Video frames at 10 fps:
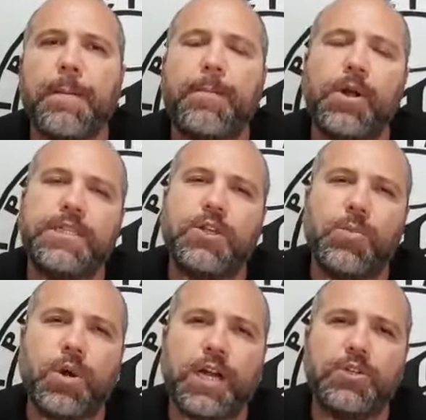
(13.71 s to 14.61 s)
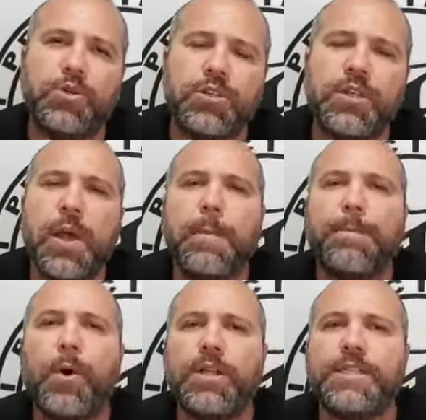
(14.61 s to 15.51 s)
Pode ser o Boca Juniors,
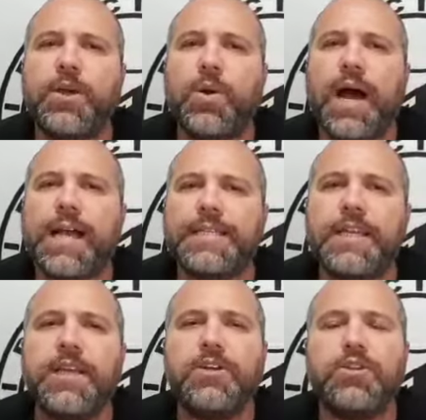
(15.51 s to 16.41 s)
pode ser o Racing.